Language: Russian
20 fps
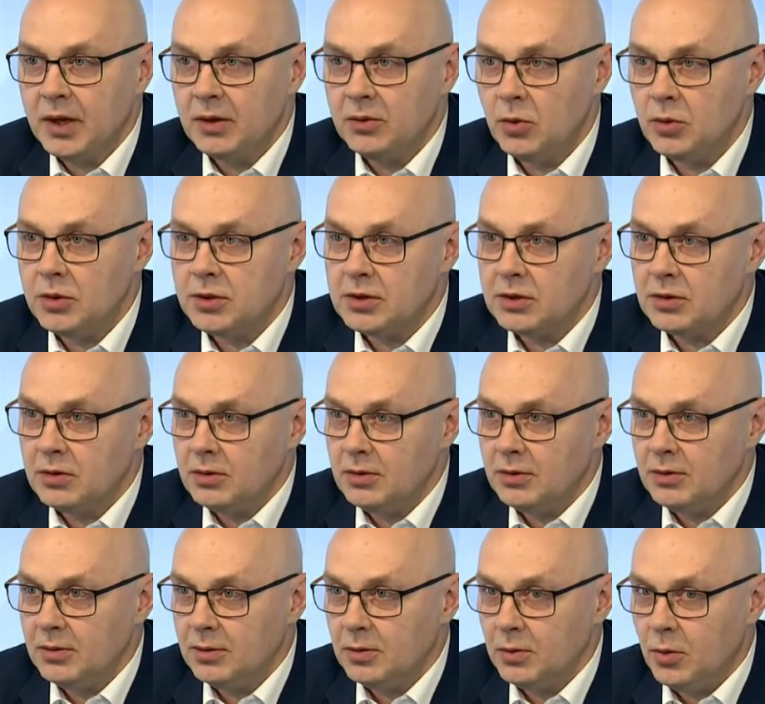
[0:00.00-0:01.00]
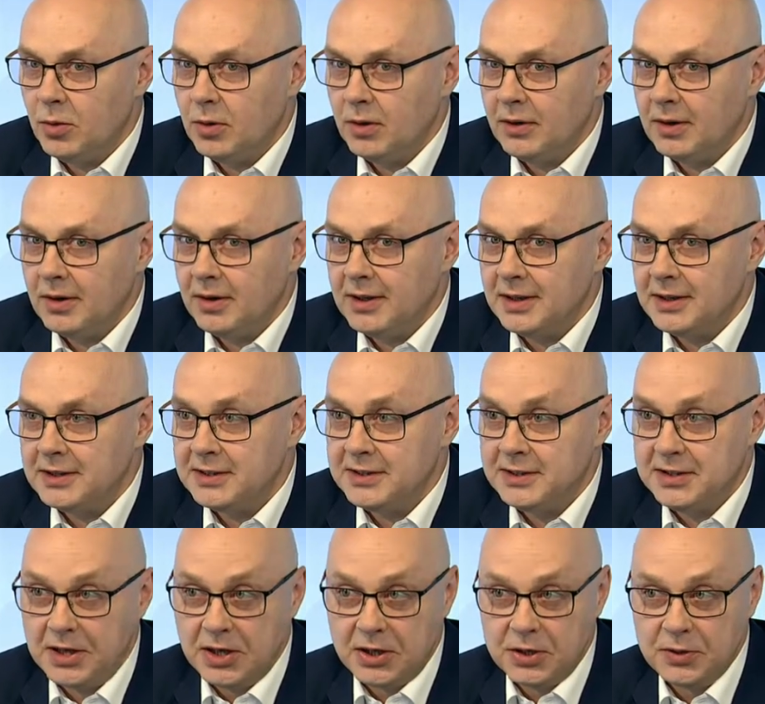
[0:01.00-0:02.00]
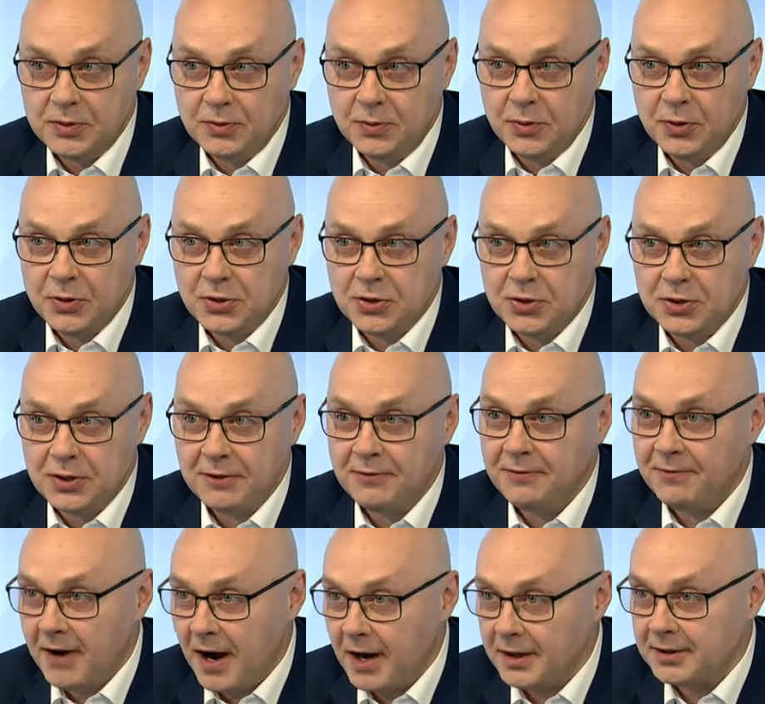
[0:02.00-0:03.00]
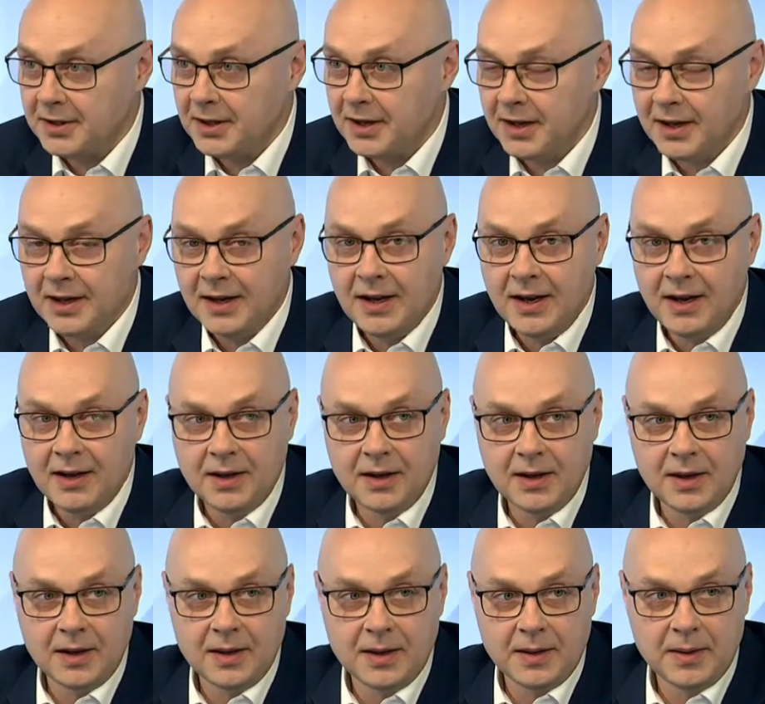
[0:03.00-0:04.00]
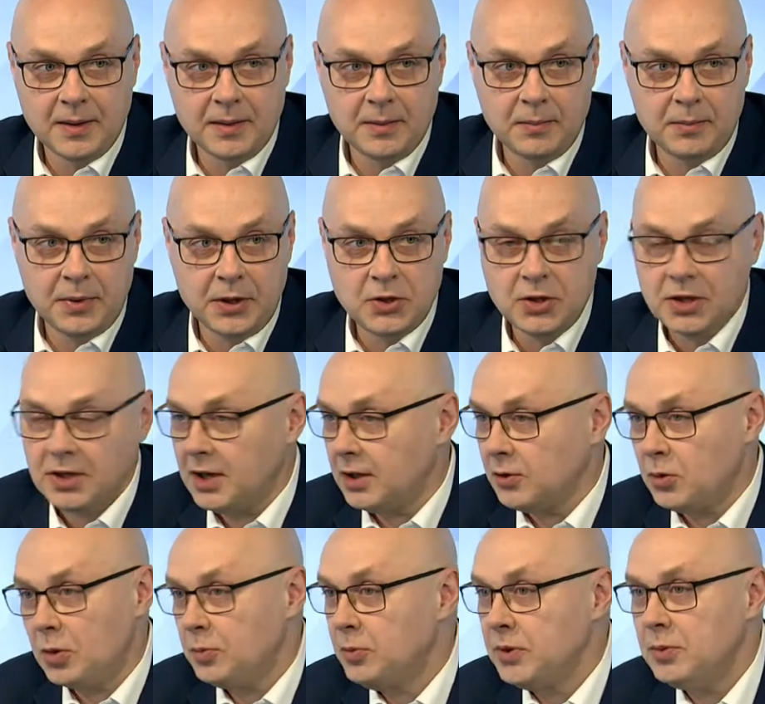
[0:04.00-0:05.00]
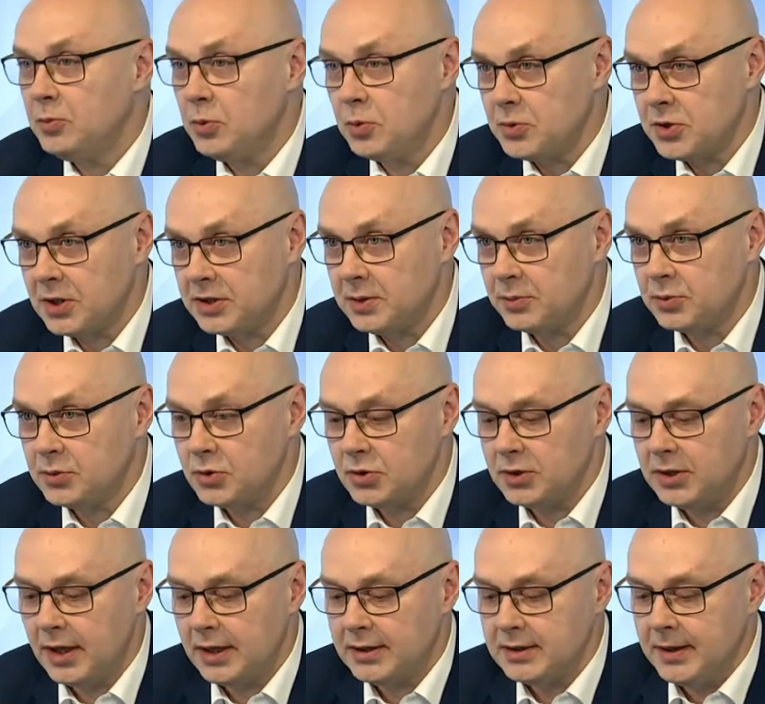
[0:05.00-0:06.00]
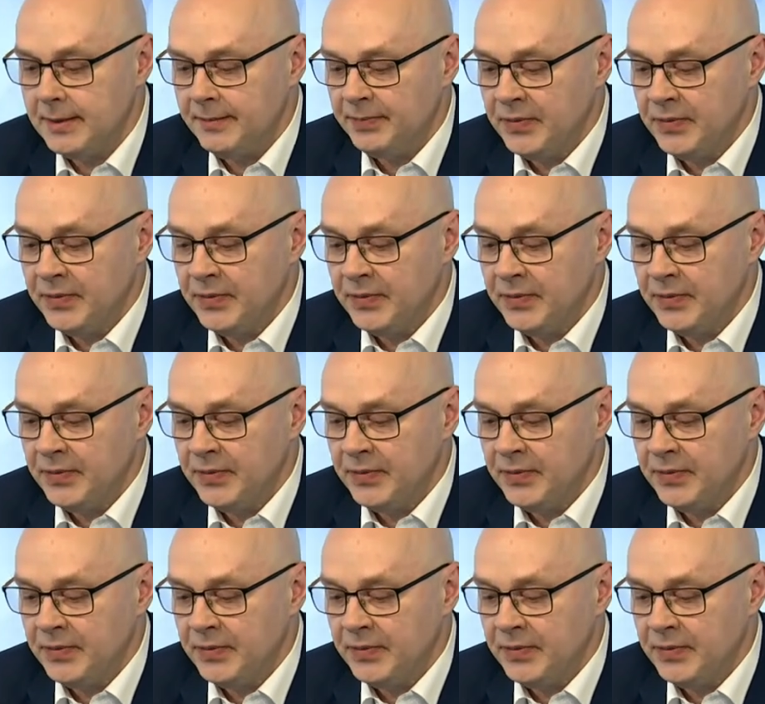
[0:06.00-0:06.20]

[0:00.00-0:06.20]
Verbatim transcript: То есть, ну, сдерживающие факторы – а, причины которых мы не будем сейчас обсуждать.